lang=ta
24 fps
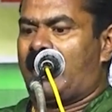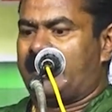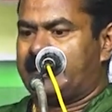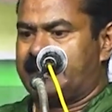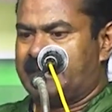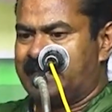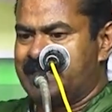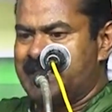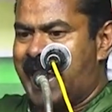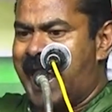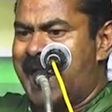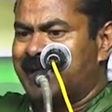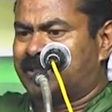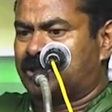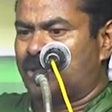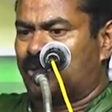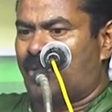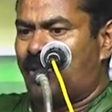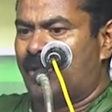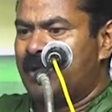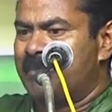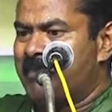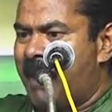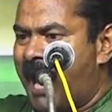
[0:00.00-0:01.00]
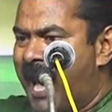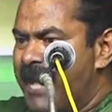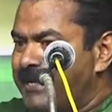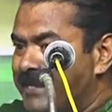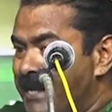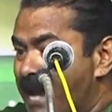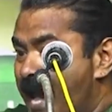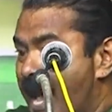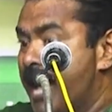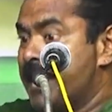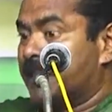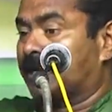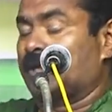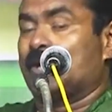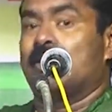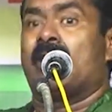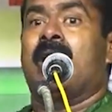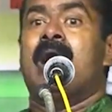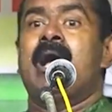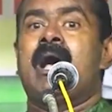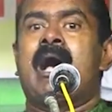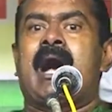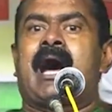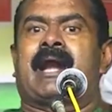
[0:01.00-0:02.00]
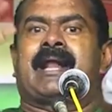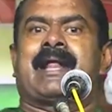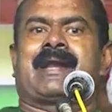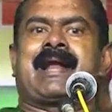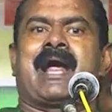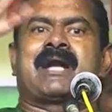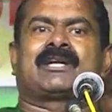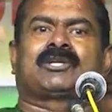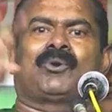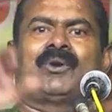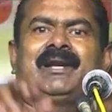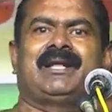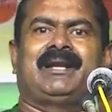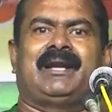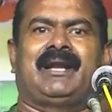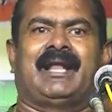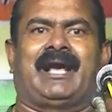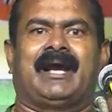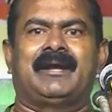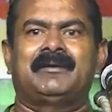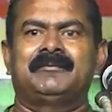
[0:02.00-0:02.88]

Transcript: இது நாட்டுக்கோழி மாதிரியே இருக்கும் ஆனா நாட்டுக்கோழி இல்லை